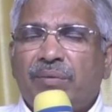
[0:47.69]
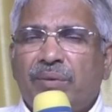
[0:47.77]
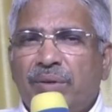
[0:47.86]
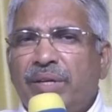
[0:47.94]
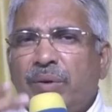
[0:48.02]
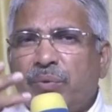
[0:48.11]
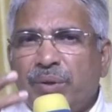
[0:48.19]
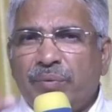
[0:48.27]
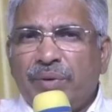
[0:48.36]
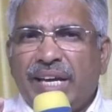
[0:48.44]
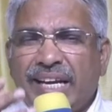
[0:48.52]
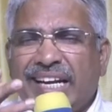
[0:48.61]
அவருடைய
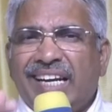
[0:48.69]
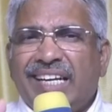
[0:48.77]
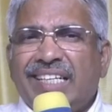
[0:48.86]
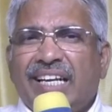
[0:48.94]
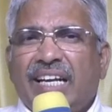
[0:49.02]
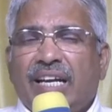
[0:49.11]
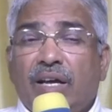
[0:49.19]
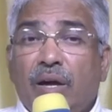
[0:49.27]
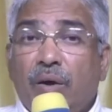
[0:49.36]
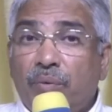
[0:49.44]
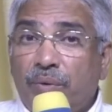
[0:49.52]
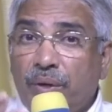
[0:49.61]
உதவியை கேளுங்க
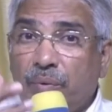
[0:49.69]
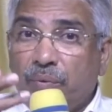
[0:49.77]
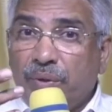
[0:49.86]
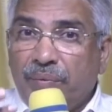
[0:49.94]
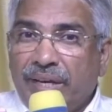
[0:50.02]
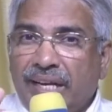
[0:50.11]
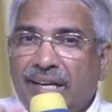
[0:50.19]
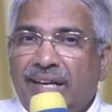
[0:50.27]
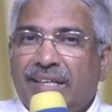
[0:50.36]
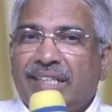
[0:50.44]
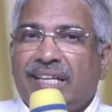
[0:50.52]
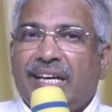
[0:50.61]
அவருடைய உதவியை
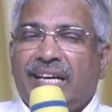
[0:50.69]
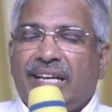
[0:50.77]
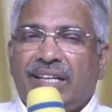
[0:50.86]
நாடுங்க